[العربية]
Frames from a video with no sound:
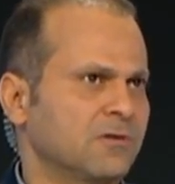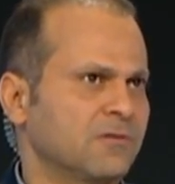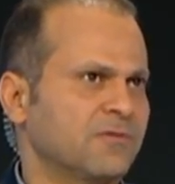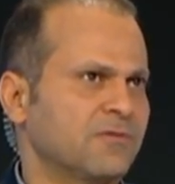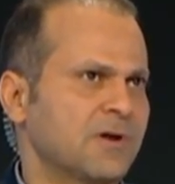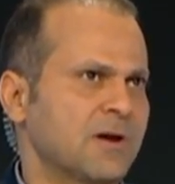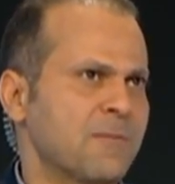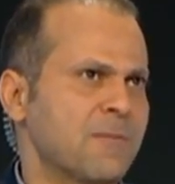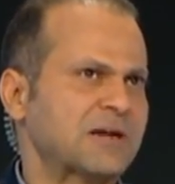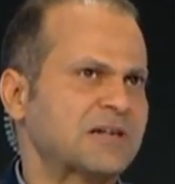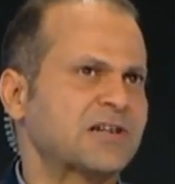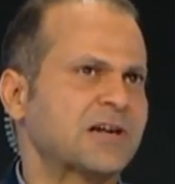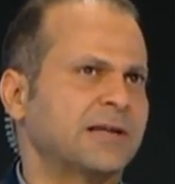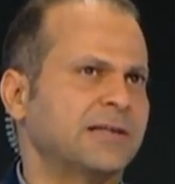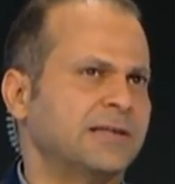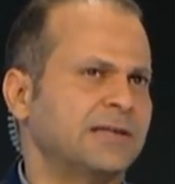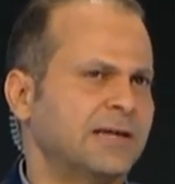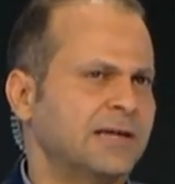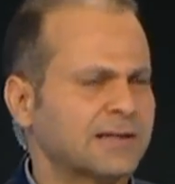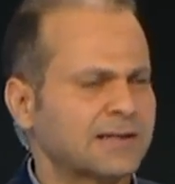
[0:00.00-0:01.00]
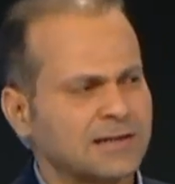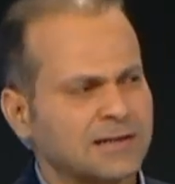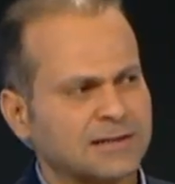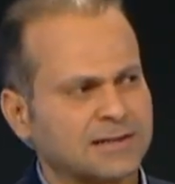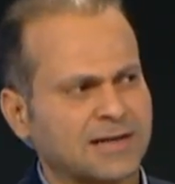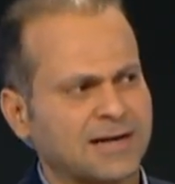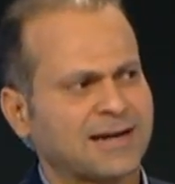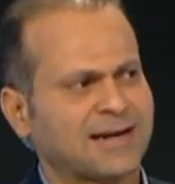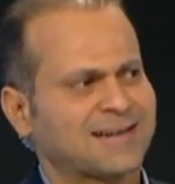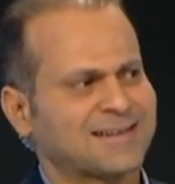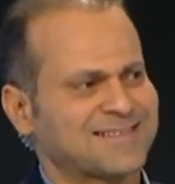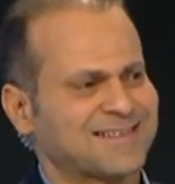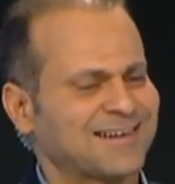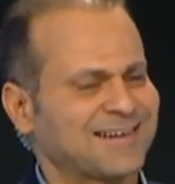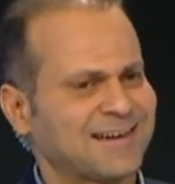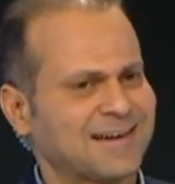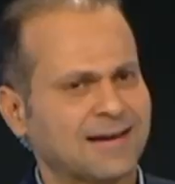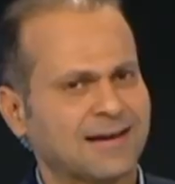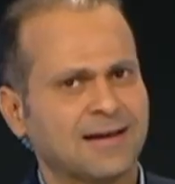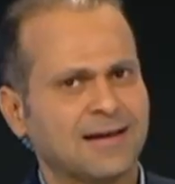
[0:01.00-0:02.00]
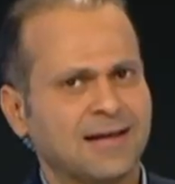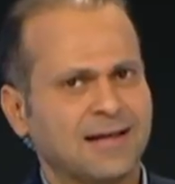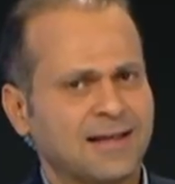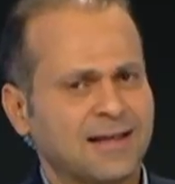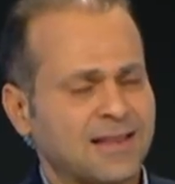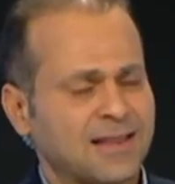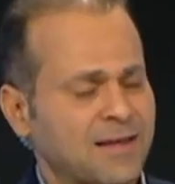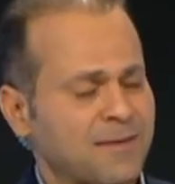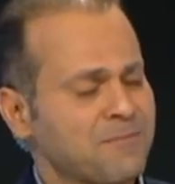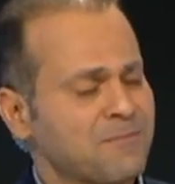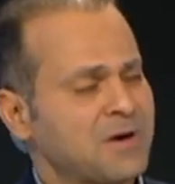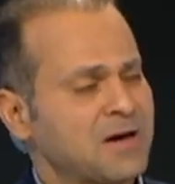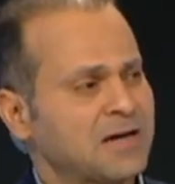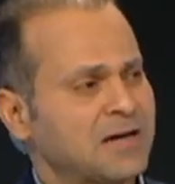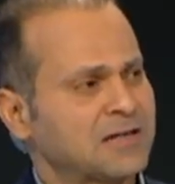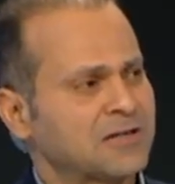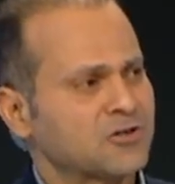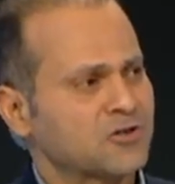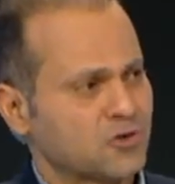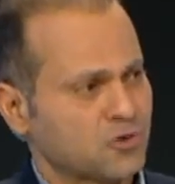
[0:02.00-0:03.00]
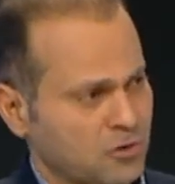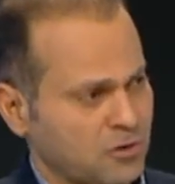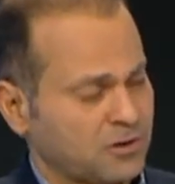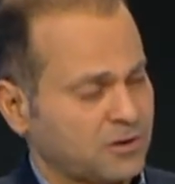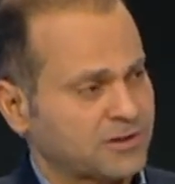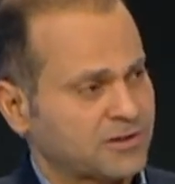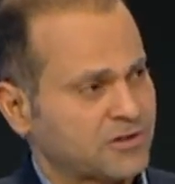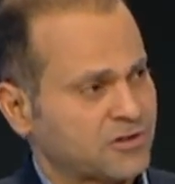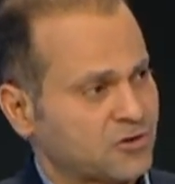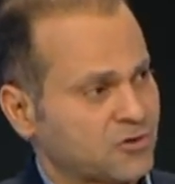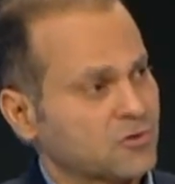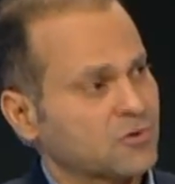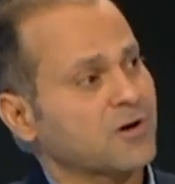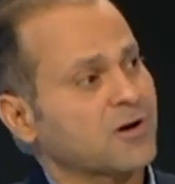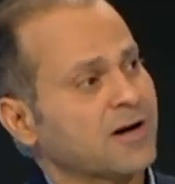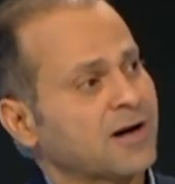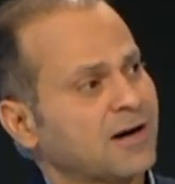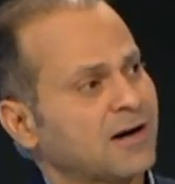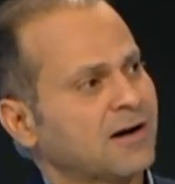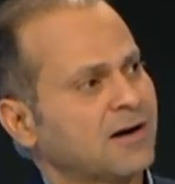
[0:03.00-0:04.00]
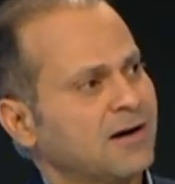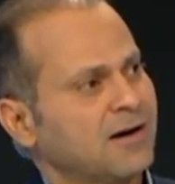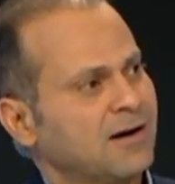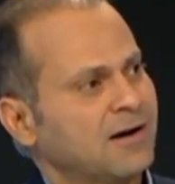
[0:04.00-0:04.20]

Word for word: في المشهديات اللي تركز عليها ثم جرعة جرأة